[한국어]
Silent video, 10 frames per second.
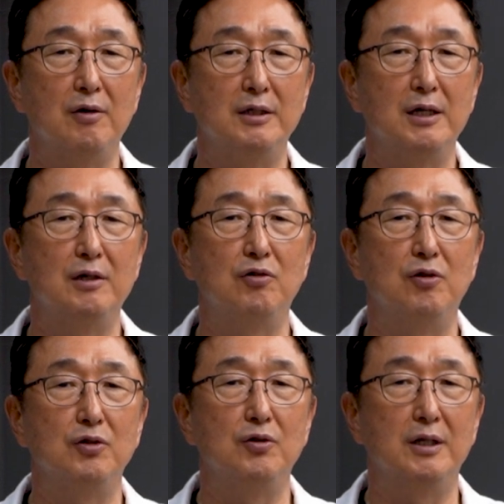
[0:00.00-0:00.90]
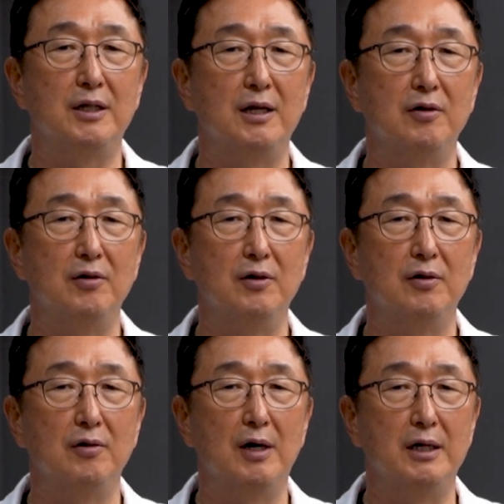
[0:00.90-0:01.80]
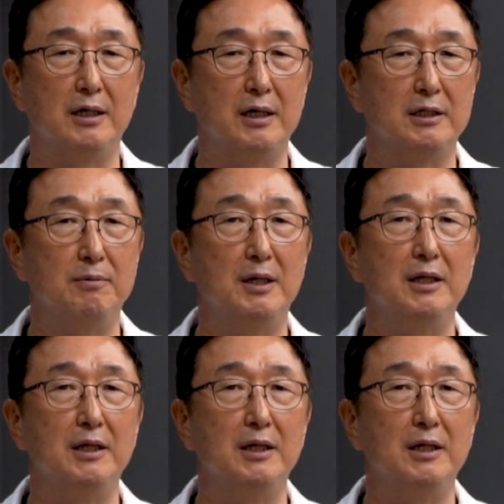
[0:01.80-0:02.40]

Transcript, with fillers: 굉장히 줄일 수 있다는 거가 있겠습니다.